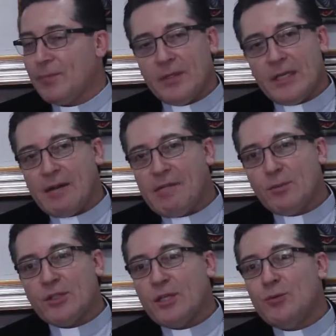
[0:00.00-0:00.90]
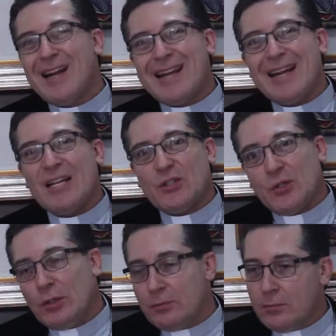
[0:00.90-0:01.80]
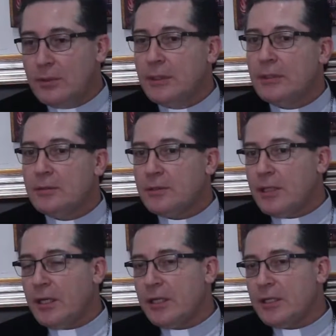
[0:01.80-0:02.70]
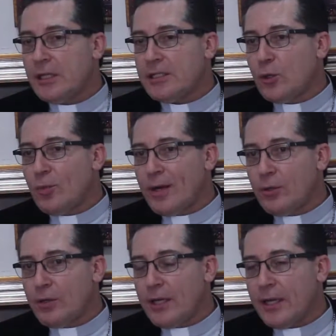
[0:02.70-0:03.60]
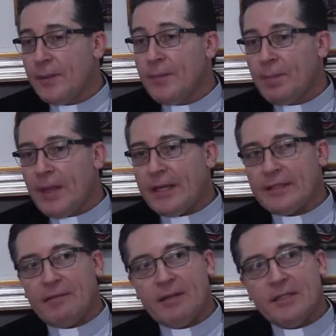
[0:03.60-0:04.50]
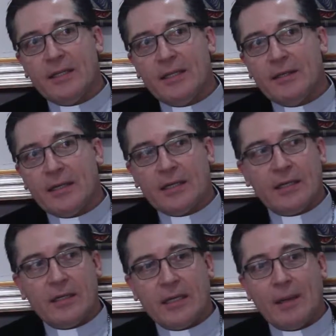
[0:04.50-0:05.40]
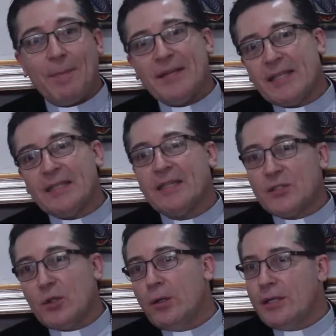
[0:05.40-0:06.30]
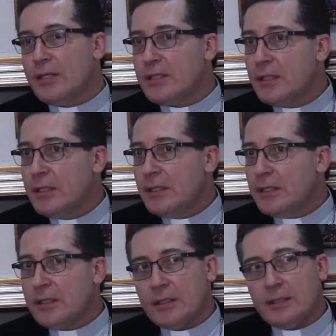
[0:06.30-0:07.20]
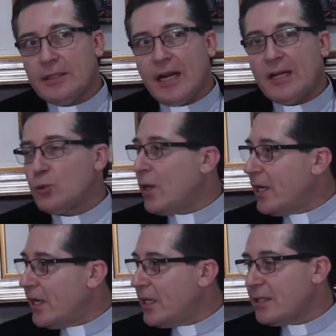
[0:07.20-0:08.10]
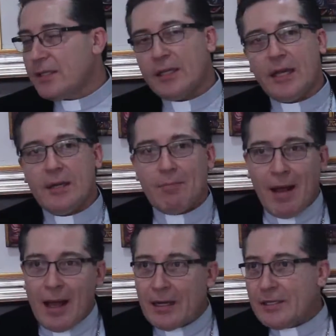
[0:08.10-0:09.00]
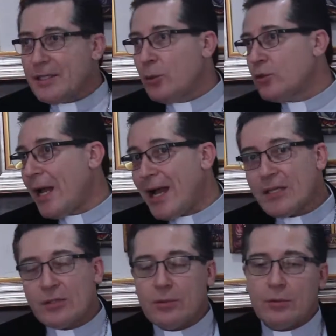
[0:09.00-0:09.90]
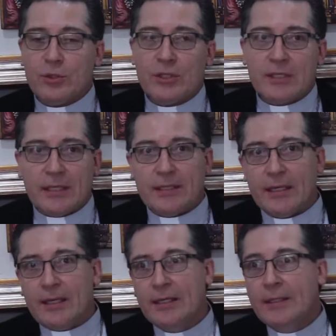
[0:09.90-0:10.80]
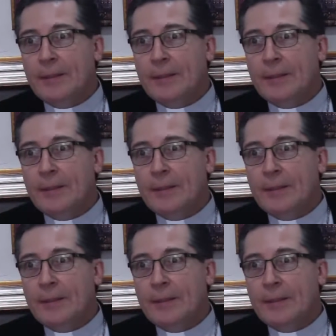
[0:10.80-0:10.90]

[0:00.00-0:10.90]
Ya vemos ahí una relación del ser humano que a través de representaciones eh, de la naturaleza, de animales, de los astros, etc.,